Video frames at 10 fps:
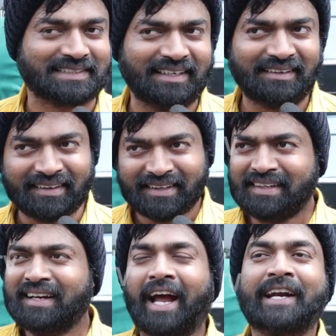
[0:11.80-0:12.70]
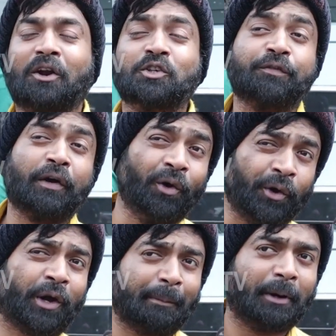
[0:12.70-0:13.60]
చేస్తే అండ్ లుసిఫర్లో
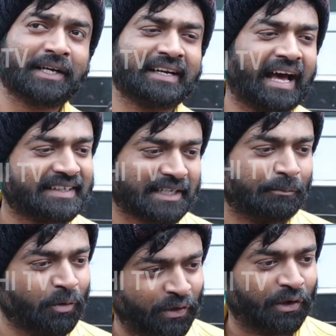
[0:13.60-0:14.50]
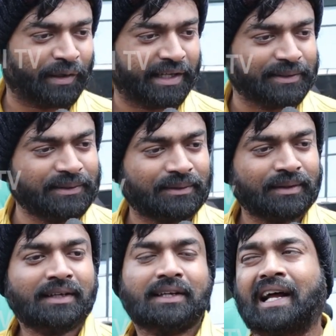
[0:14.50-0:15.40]
ఒక ఇంపార్టెంట్ క్యారెక్టర్ మూవీలో ఉండదు
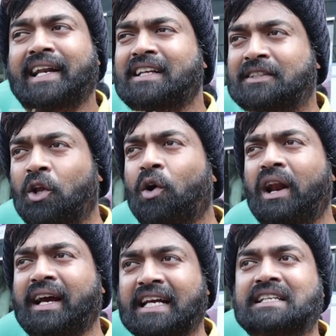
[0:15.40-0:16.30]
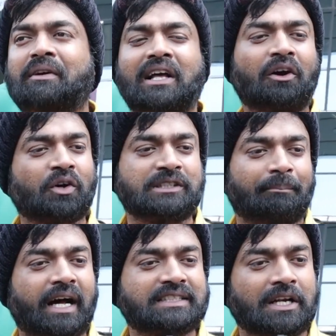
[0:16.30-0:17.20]
అంటే ఇది తెలుగు వాళ్ళకి నచ్చే విధంగా
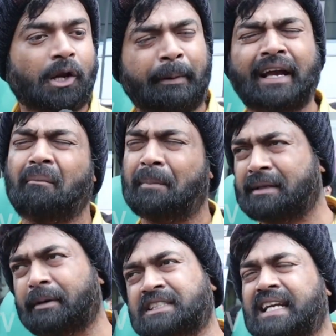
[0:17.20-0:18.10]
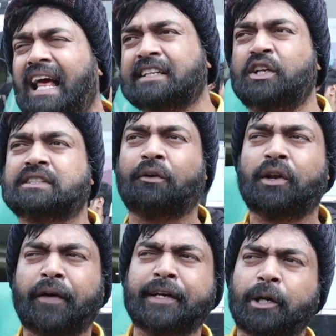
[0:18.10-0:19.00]
కొంచెం మార్చినారు పైగా బట్ బట్ స్టిల్ యాక్చువల్లీ
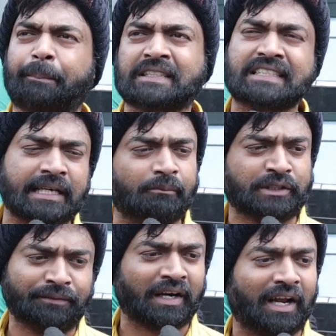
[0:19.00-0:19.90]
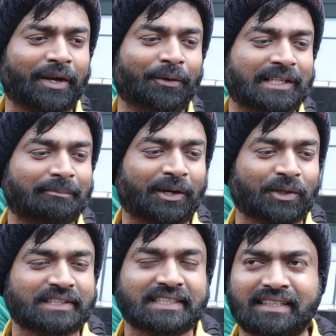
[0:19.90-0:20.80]
సెవెంటీ ఫైవ్ ఎయిటీ పర్సెంట్ సేమ్ లూసిఫర్ లాగే ఉంటుంది
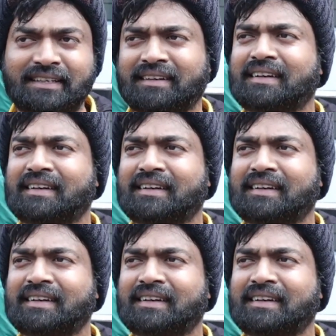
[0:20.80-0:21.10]
మనకు వచ్చేసి